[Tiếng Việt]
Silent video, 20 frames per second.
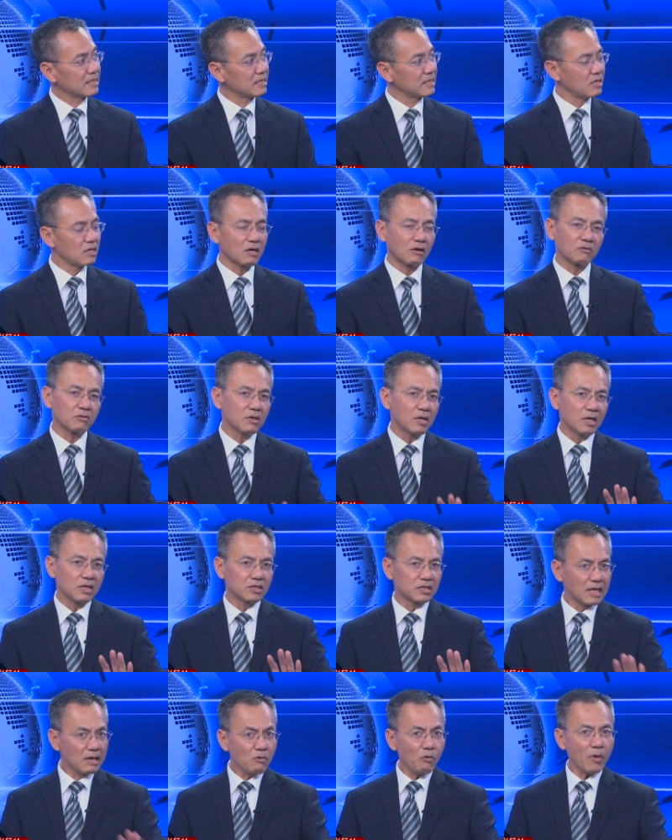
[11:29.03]
you know
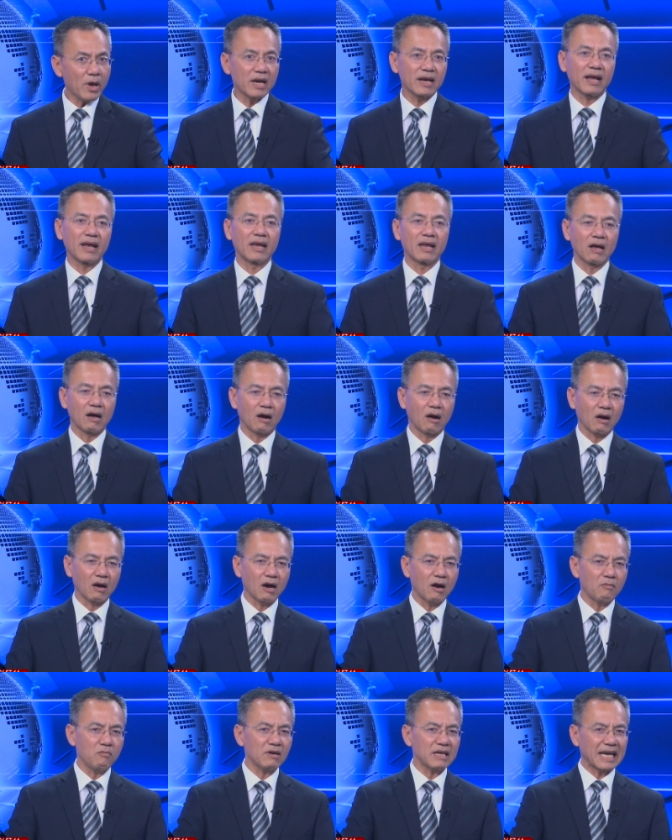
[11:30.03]
chính quyền này họ
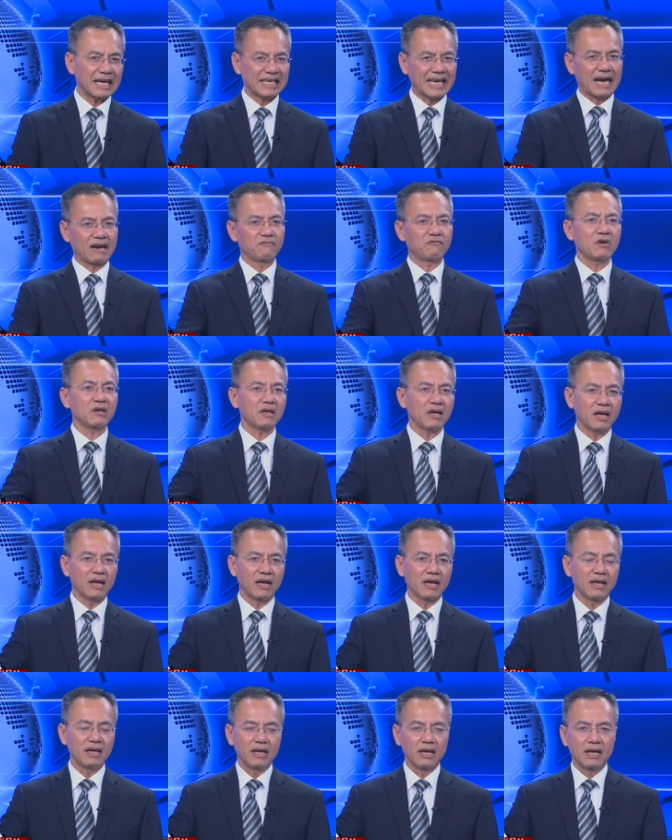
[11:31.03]
không có đặt nặng vấn
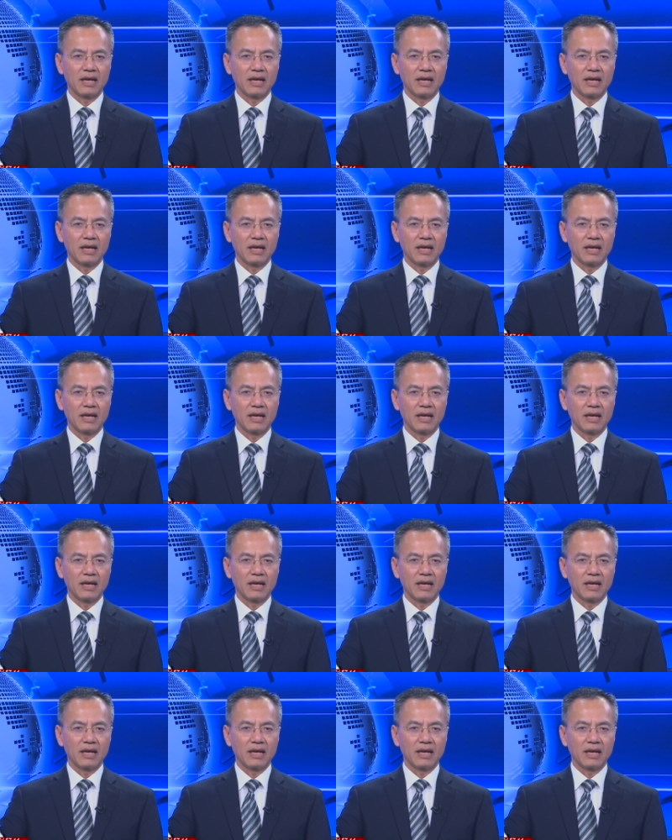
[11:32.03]
đề